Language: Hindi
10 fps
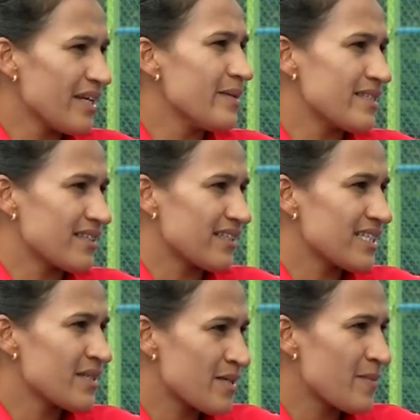नहीं बन सकते
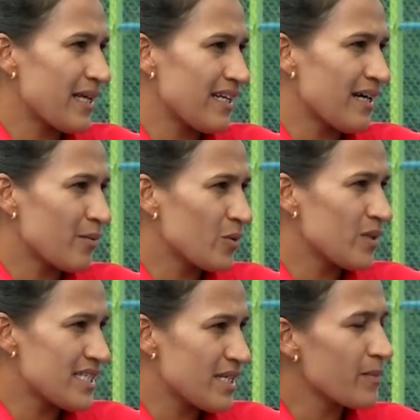सबसे पहले आपको
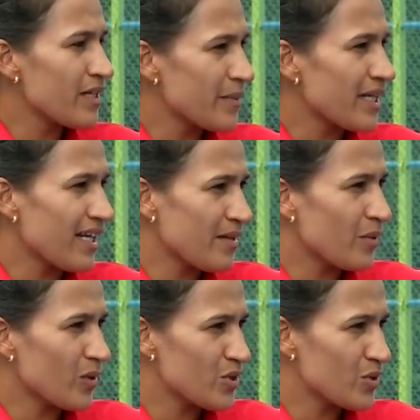डिसिप्लिन में रहना
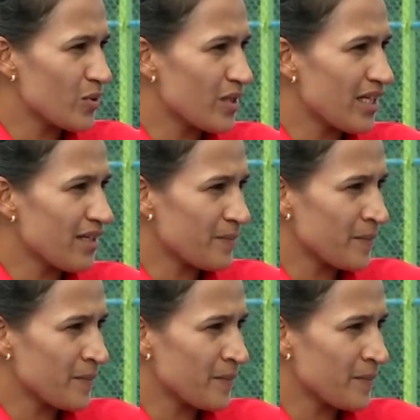बहुत ज़रूरी है